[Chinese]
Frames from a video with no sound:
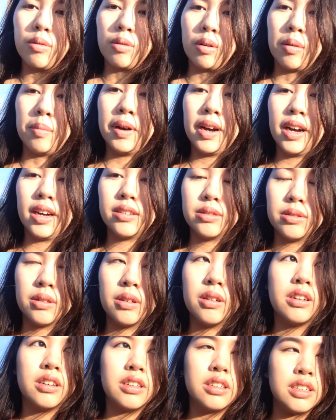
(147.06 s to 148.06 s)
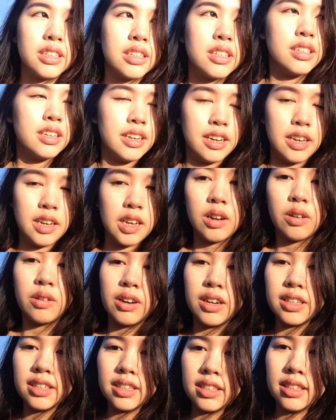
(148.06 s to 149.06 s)
我爸说今天因
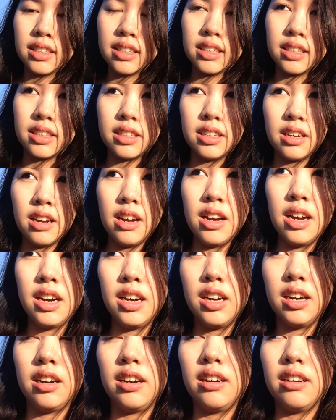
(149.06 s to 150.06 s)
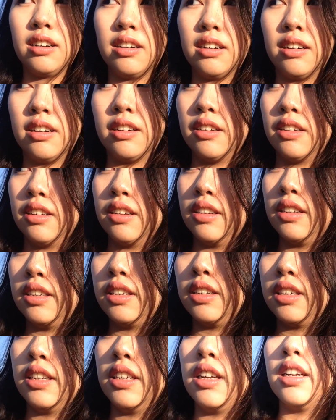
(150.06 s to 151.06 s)
为是呃
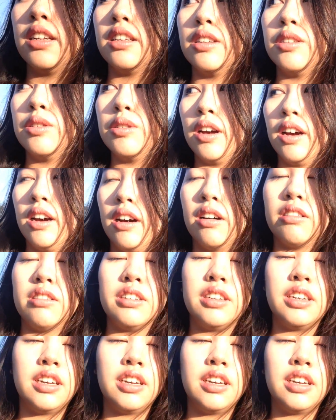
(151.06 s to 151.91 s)
今年的最后一